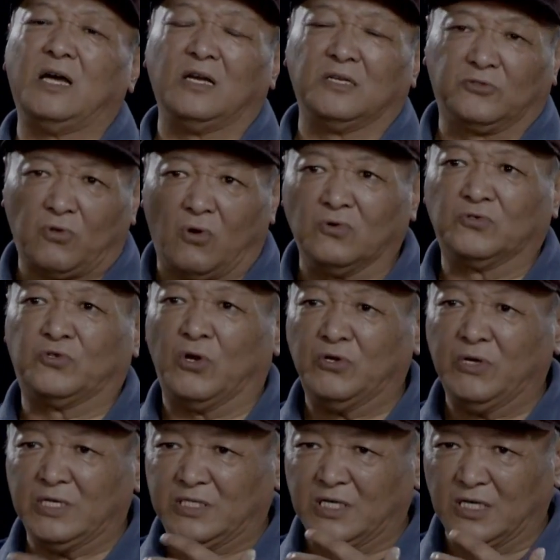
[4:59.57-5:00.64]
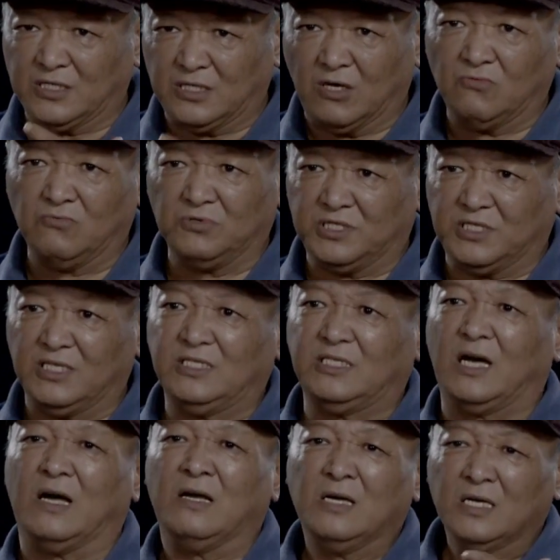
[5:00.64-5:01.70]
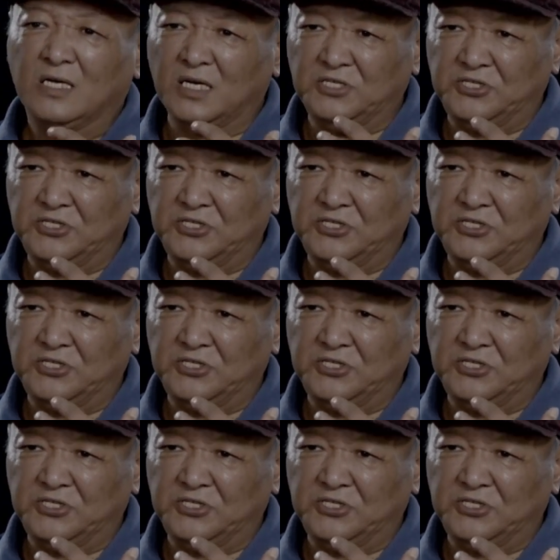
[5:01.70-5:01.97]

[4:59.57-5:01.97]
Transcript: 让董存瑞这个人物形象更